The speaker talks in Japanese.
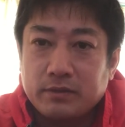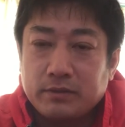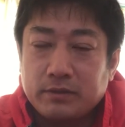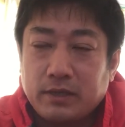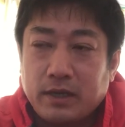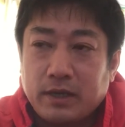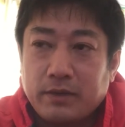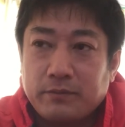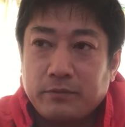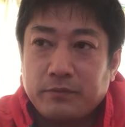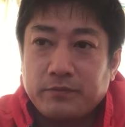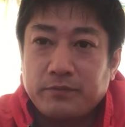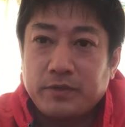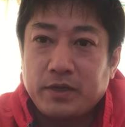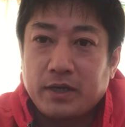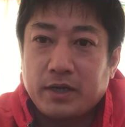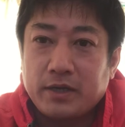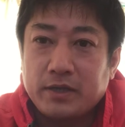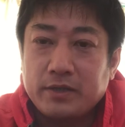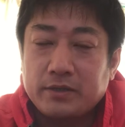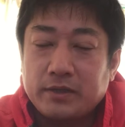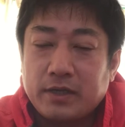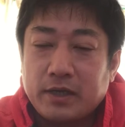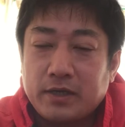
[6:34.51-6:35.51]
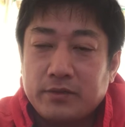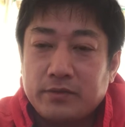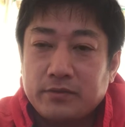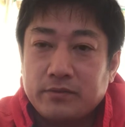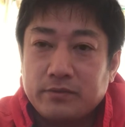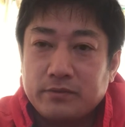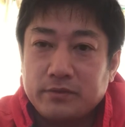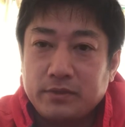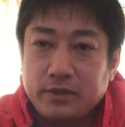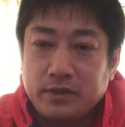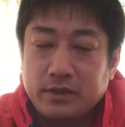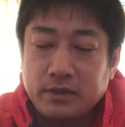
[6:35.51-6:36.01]
誰も見られないよ
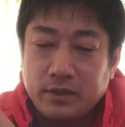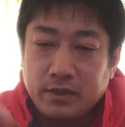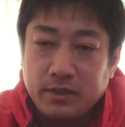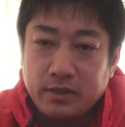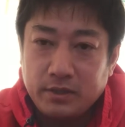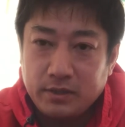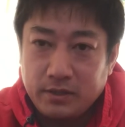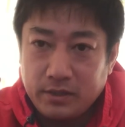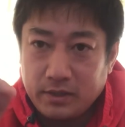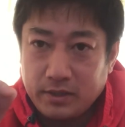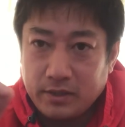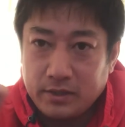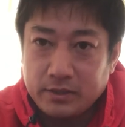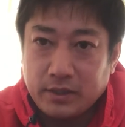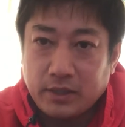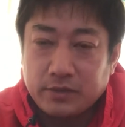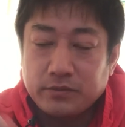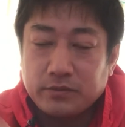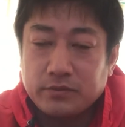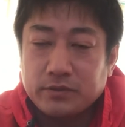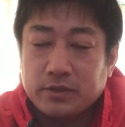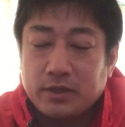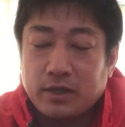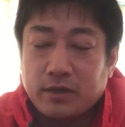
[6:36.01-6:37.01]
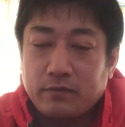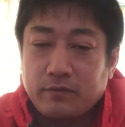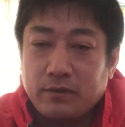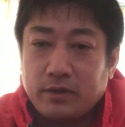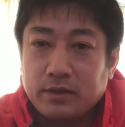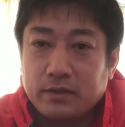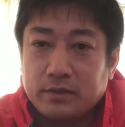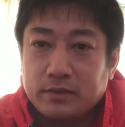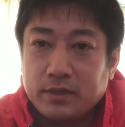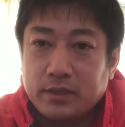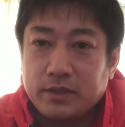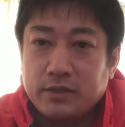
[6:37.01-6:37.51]
うに、えー、社長さん
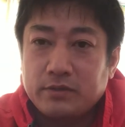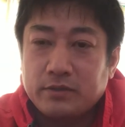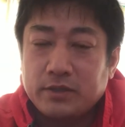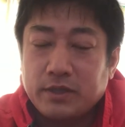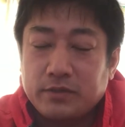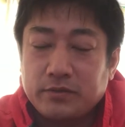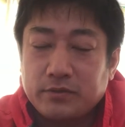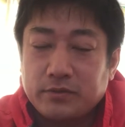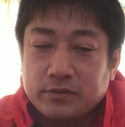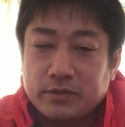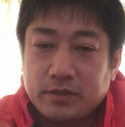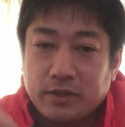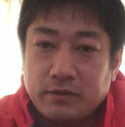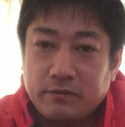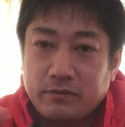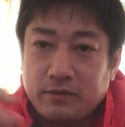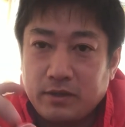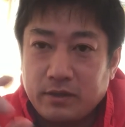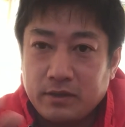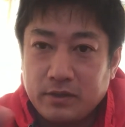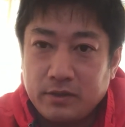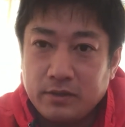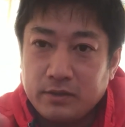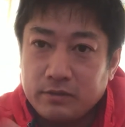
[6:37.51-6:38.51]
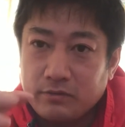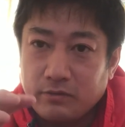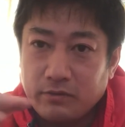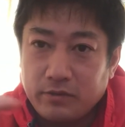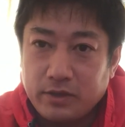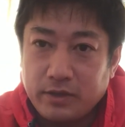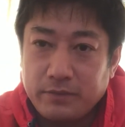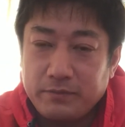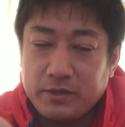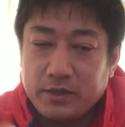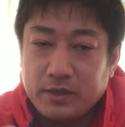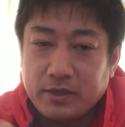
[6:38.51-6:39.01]
はできる社長さんは
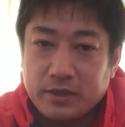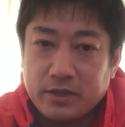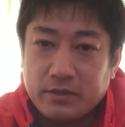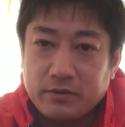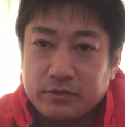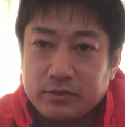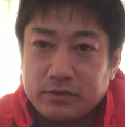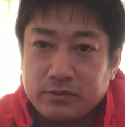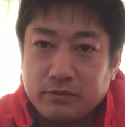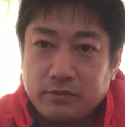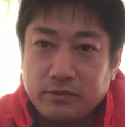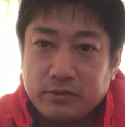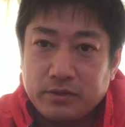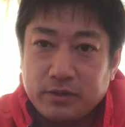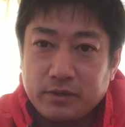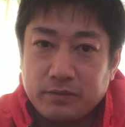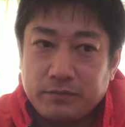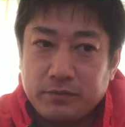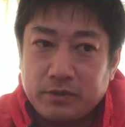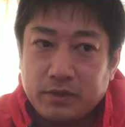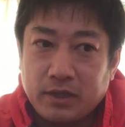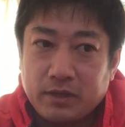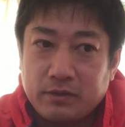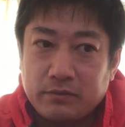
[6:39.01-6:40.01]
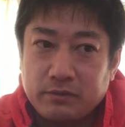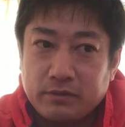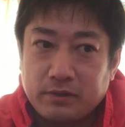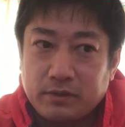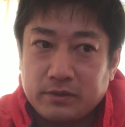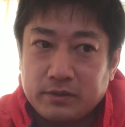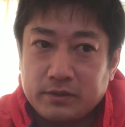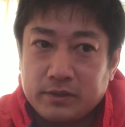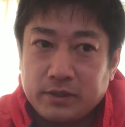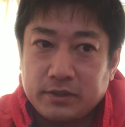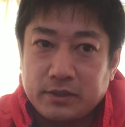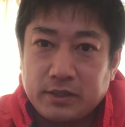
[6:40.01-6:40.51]
トイレ磨きをすごいあの
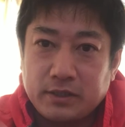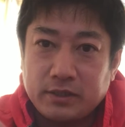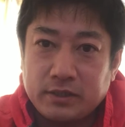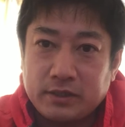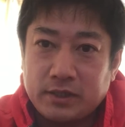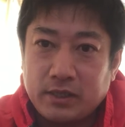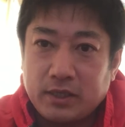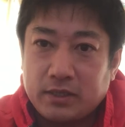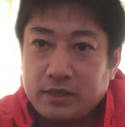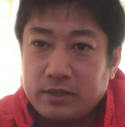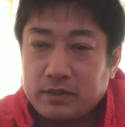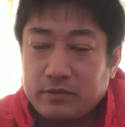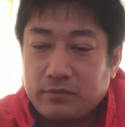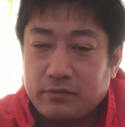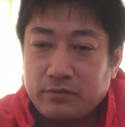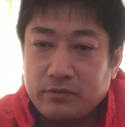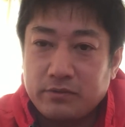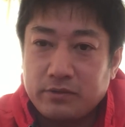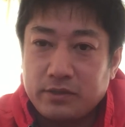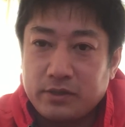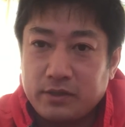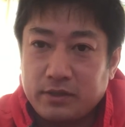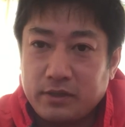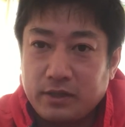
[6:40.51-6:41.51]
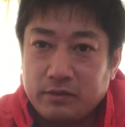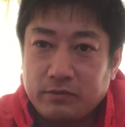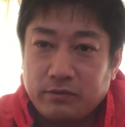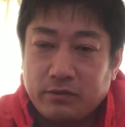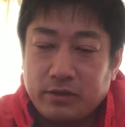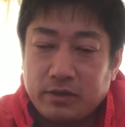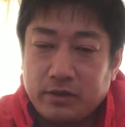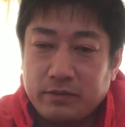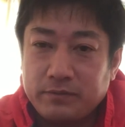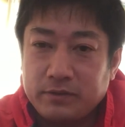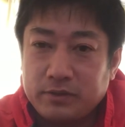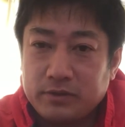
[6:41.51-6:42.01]
全然知らないところに行って
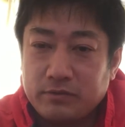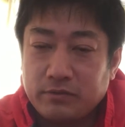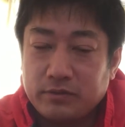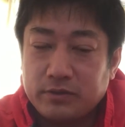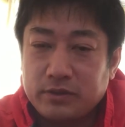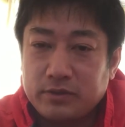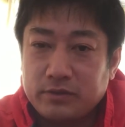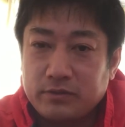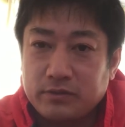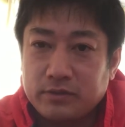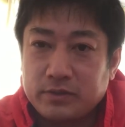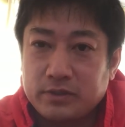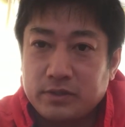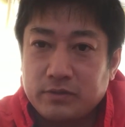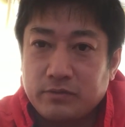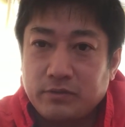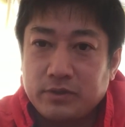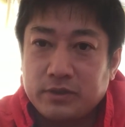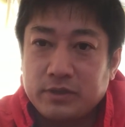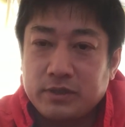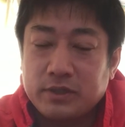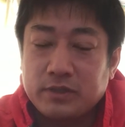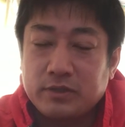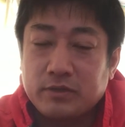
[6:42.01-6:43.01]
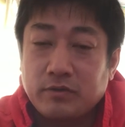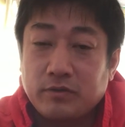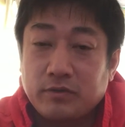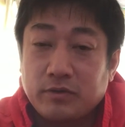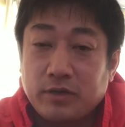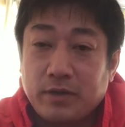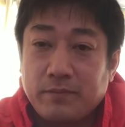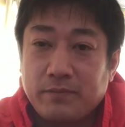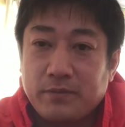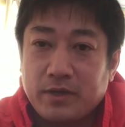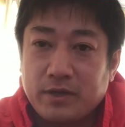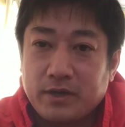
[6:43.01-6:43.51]
トイレ掃除をすごい一生
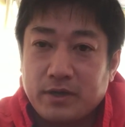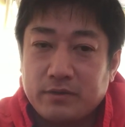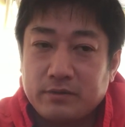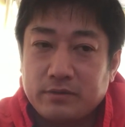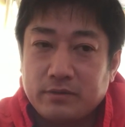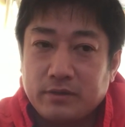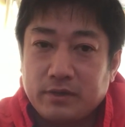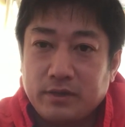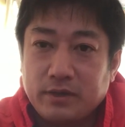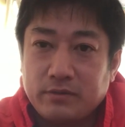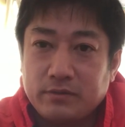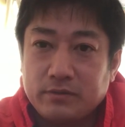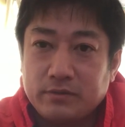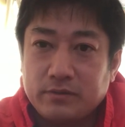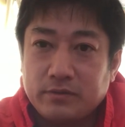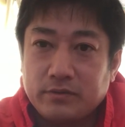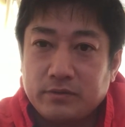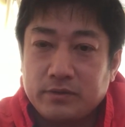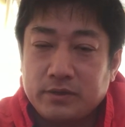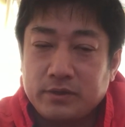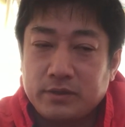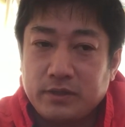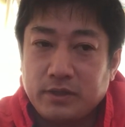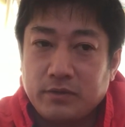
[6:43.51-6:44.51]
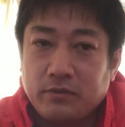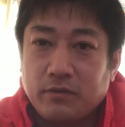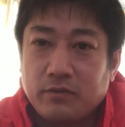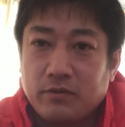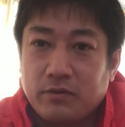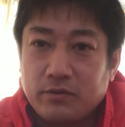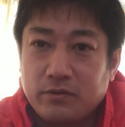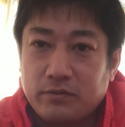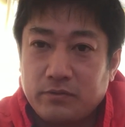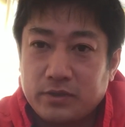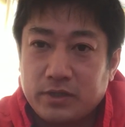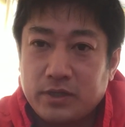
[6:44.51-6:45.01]
懸命やるっていうようにして
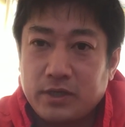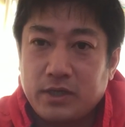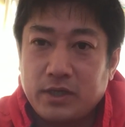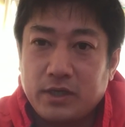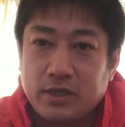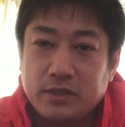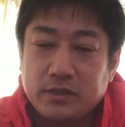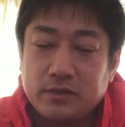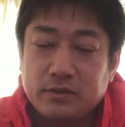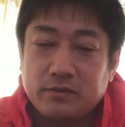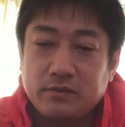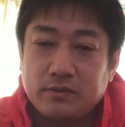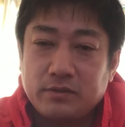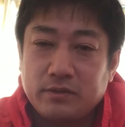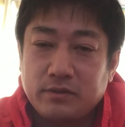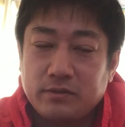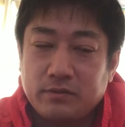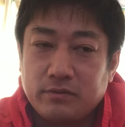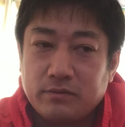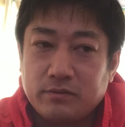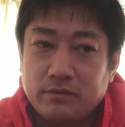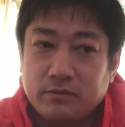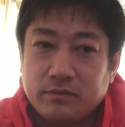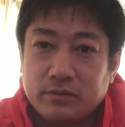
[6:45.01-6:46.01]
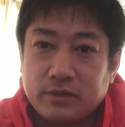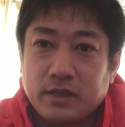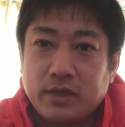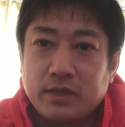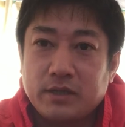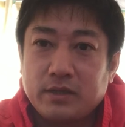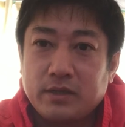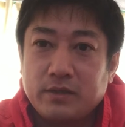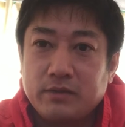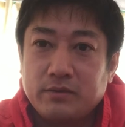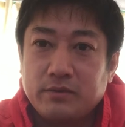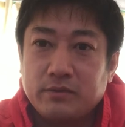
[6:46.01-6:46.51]
心をきれいにするということをされ
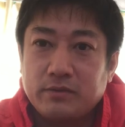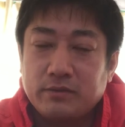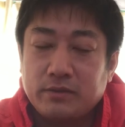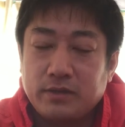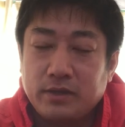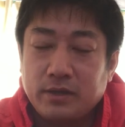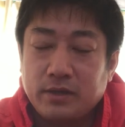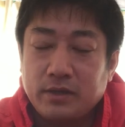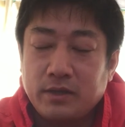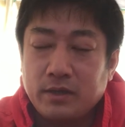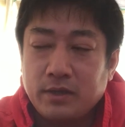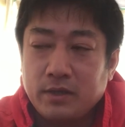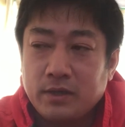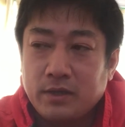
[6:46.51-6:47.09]
ているようで、